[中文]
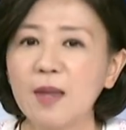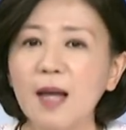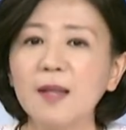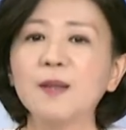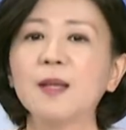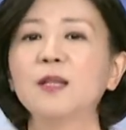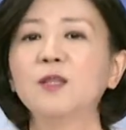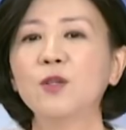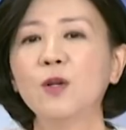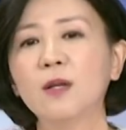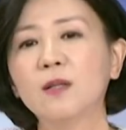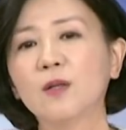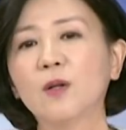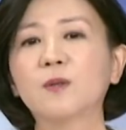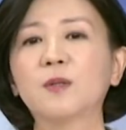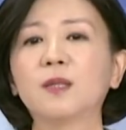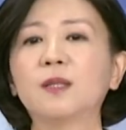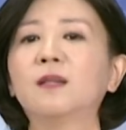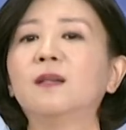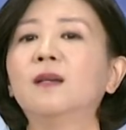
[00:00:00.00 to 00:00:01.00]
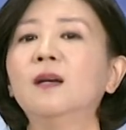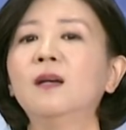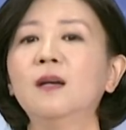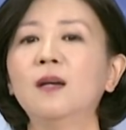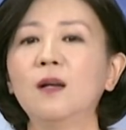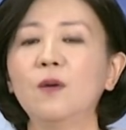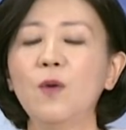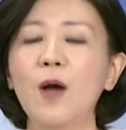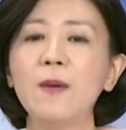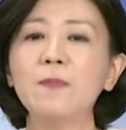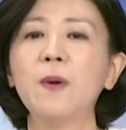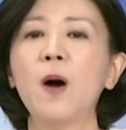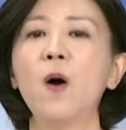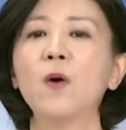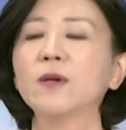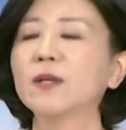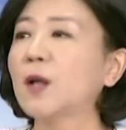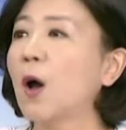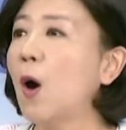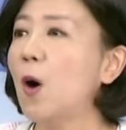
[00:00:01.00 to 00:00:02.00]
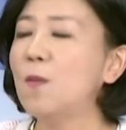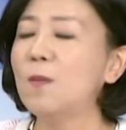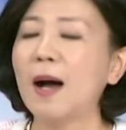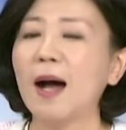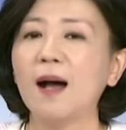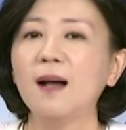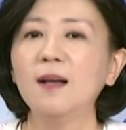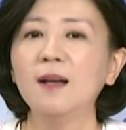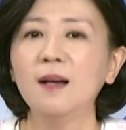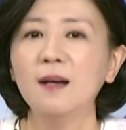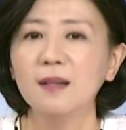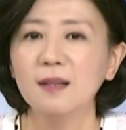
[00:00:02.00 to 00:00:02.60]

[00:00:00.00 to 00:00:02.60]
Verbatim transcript: 那的确就是乱抛一通嘛。